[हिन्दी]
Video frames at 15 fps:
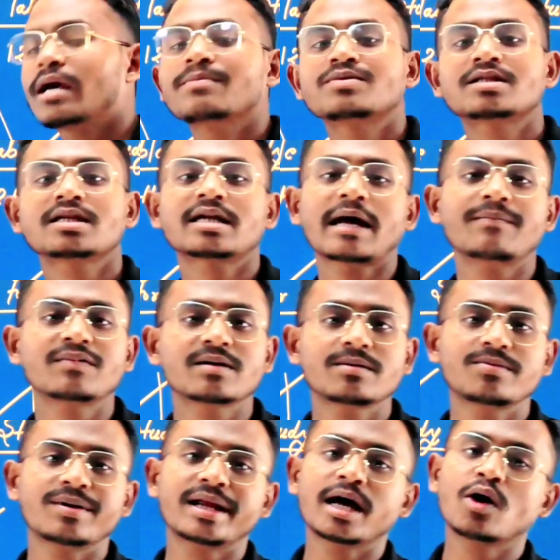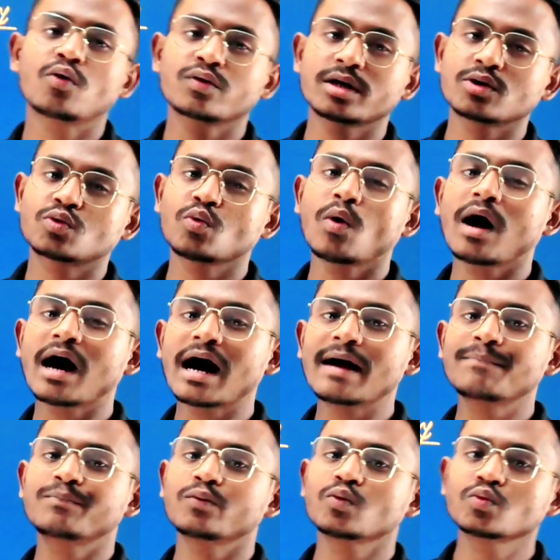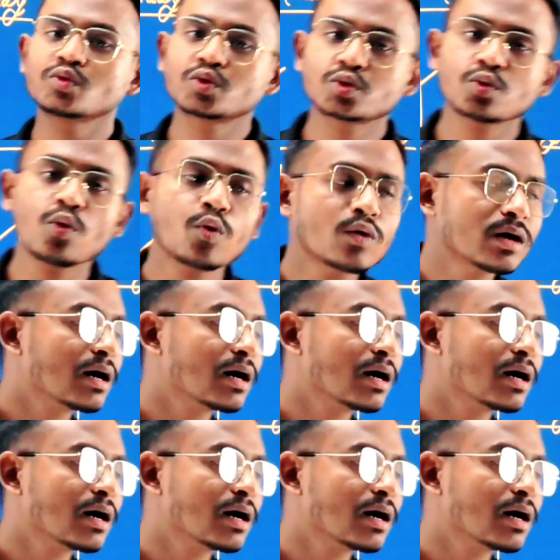टाइप से टाइम टेबल बनाओगे तो आप उसको